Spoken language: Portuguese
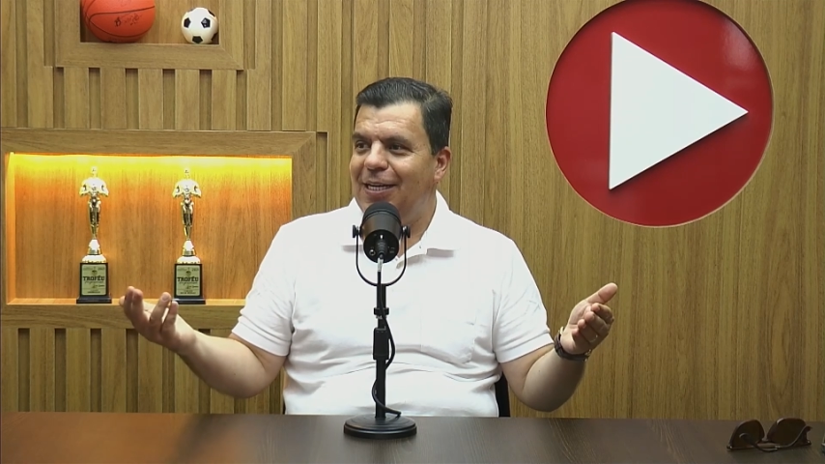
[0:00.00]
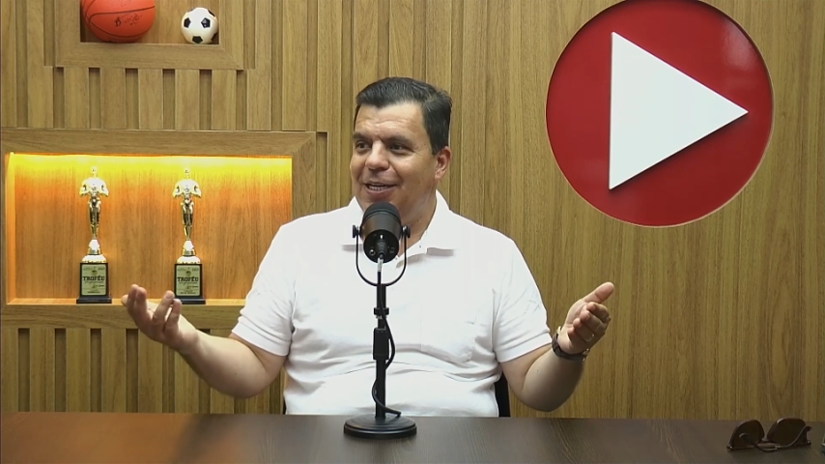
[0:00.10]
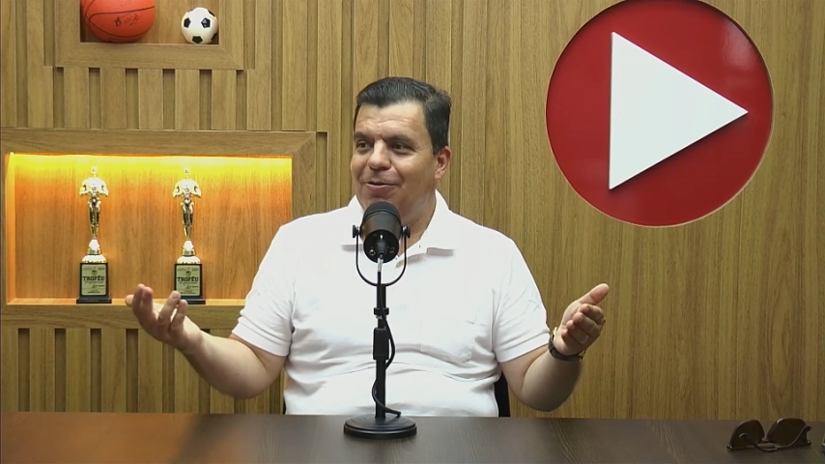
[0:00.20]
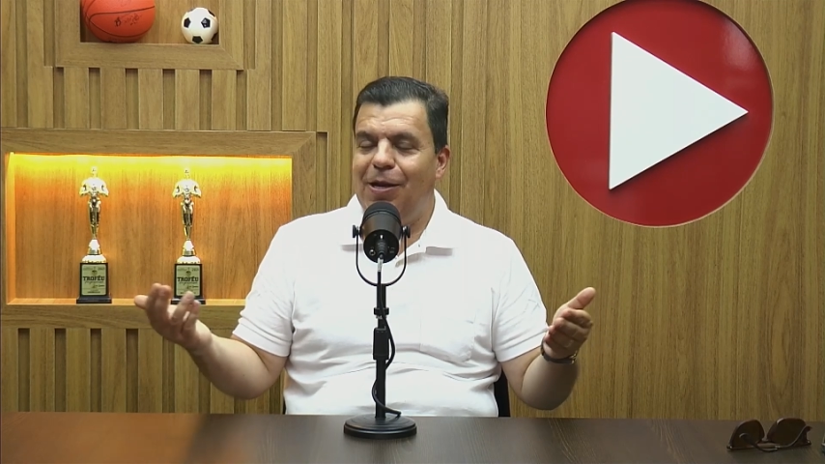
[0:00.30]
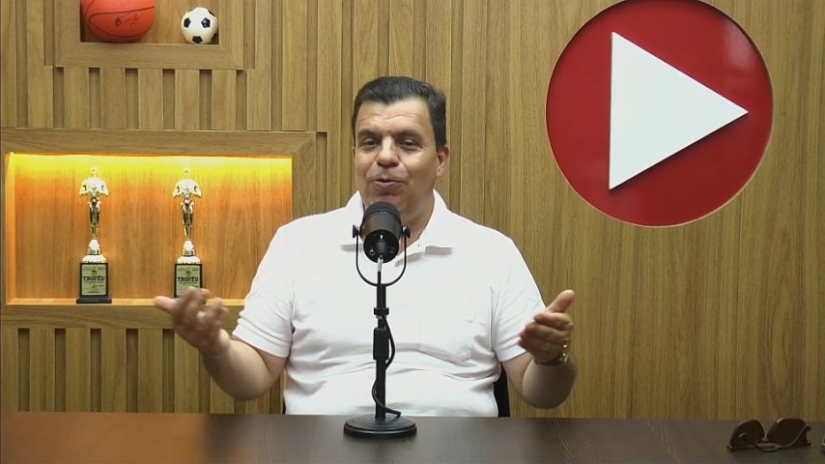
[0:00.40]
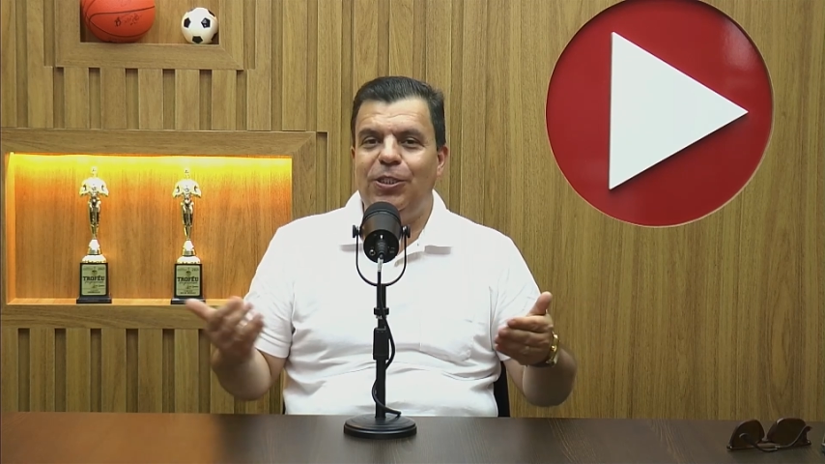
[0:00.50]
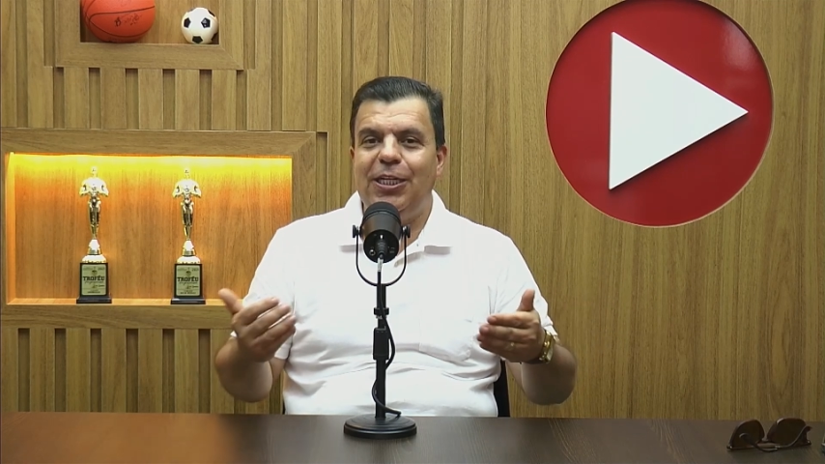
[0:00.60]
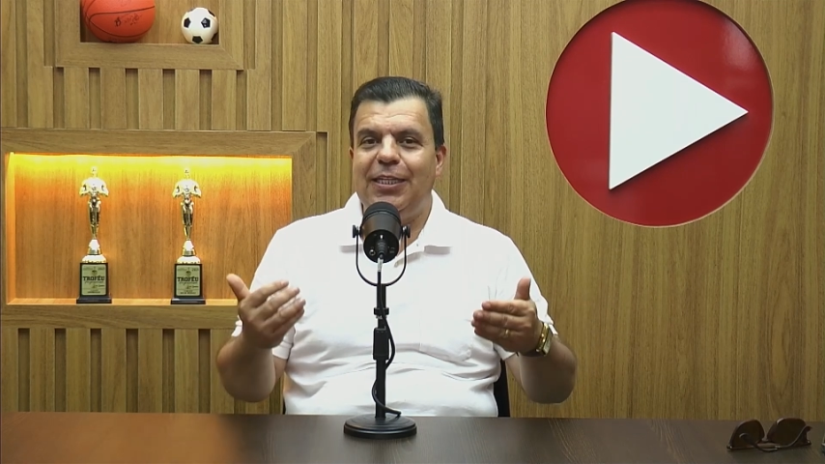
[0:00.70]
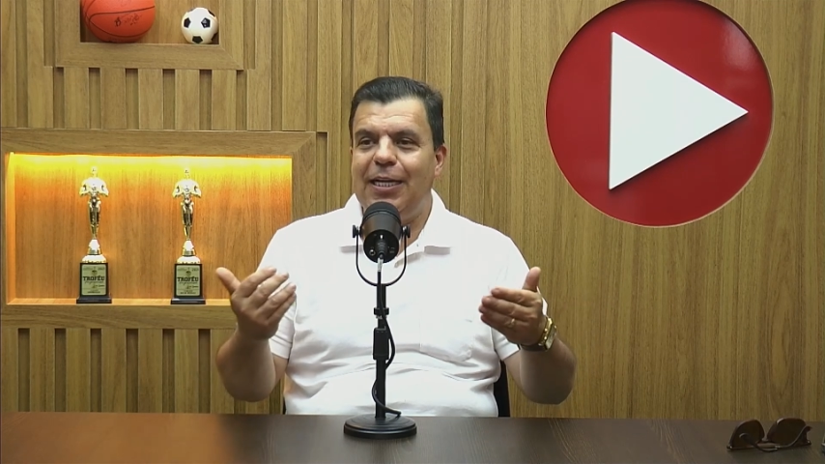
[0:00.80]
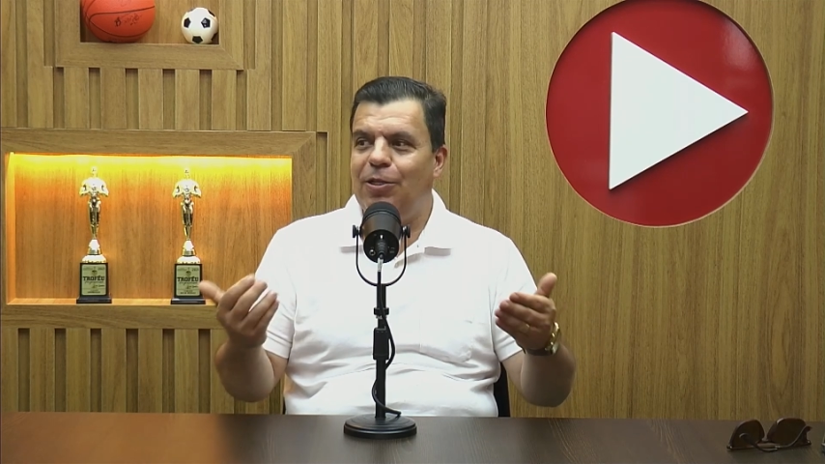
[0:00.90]
Não é? Hoje a
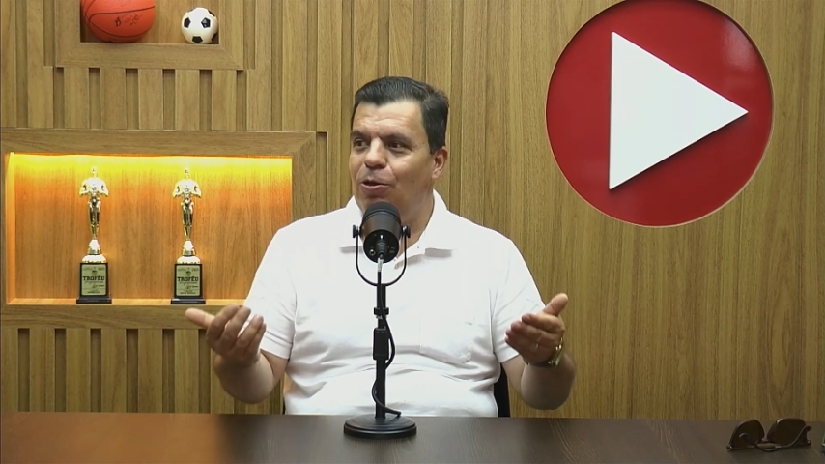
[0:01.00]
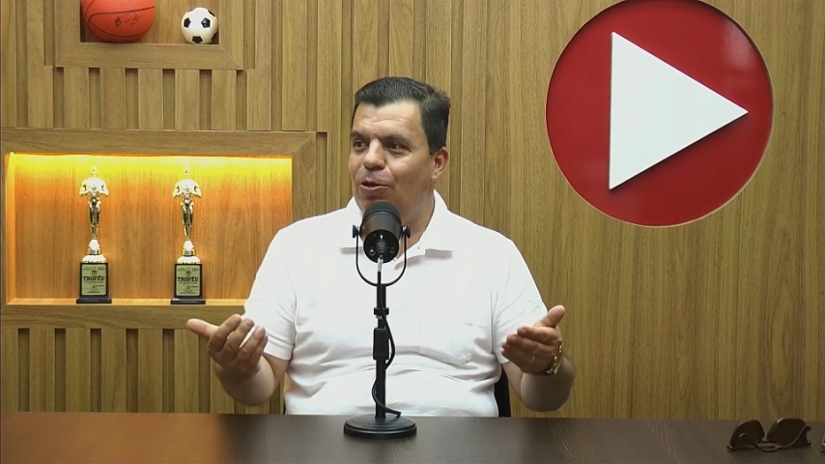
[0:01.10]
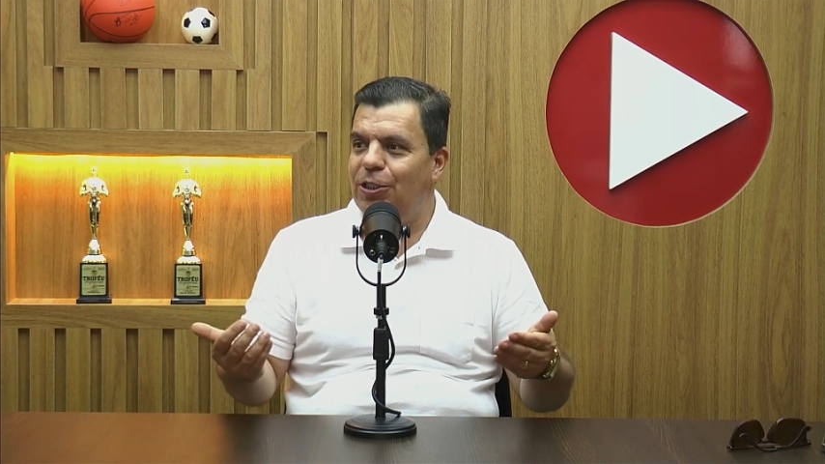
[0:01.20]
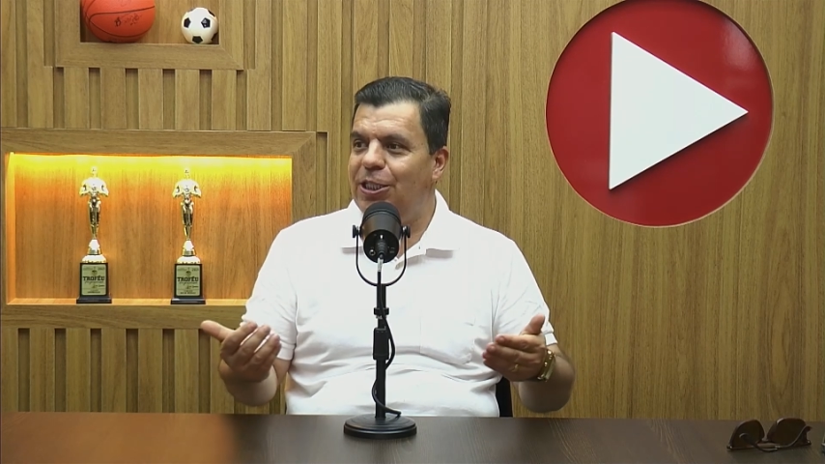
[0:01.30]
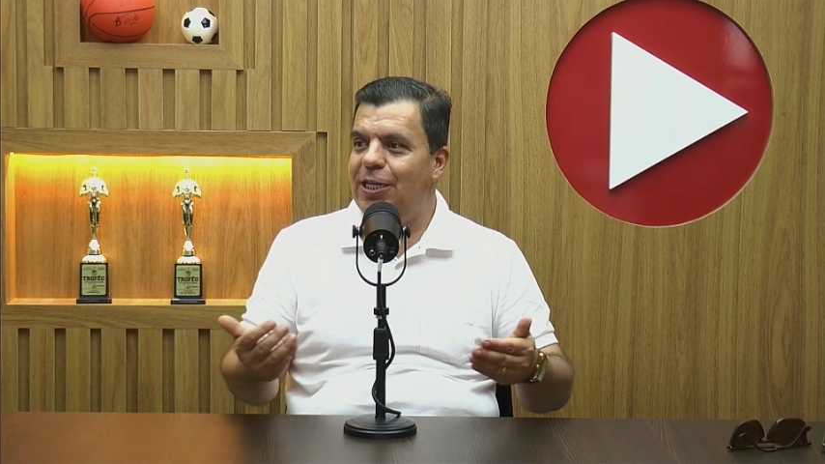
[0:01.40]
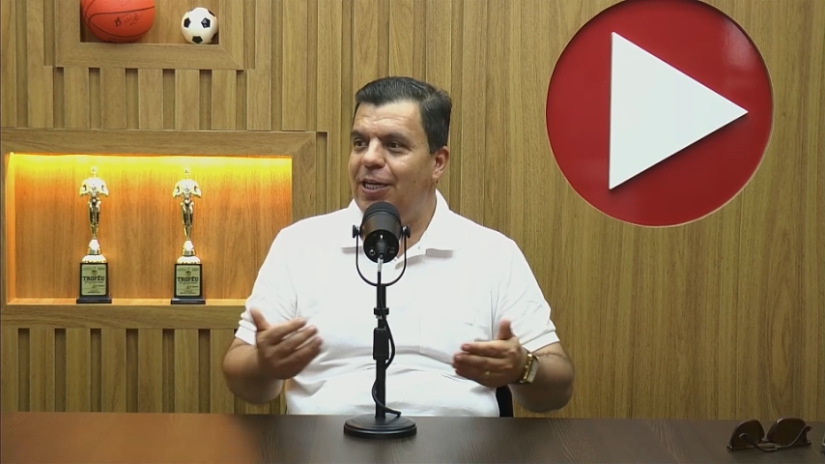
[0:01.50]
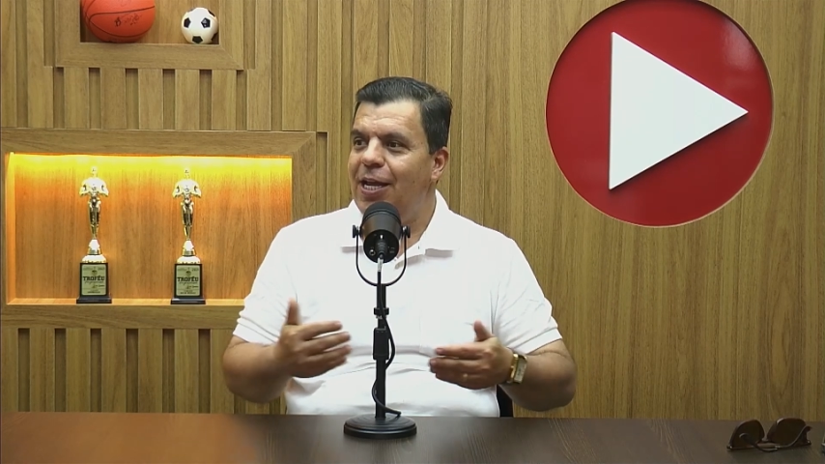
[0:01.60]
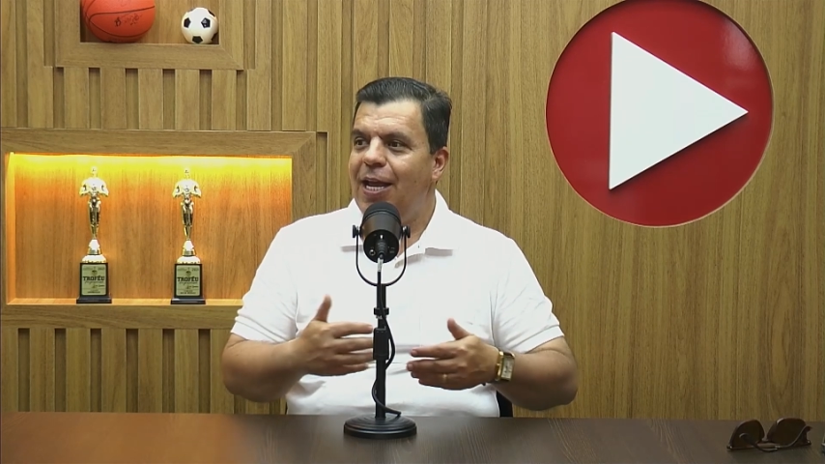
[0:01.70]
tecnologia